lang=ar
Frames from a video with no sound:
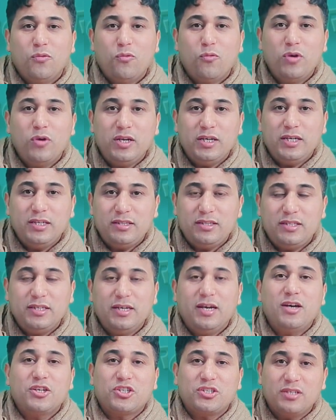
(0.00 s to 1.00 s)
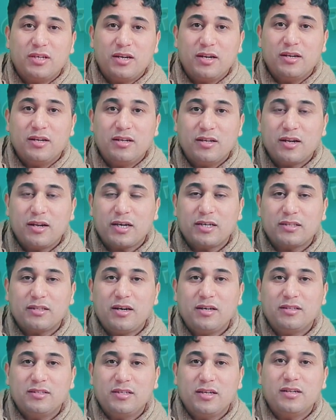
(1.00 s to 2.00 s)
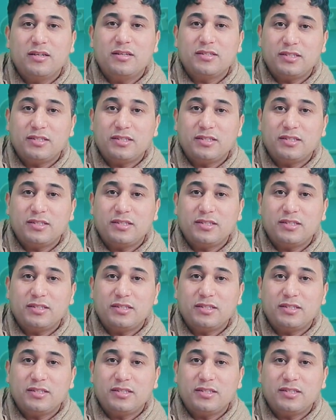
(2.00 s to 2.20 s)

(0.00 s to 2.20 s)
والانتعاش ديال القطاع ديال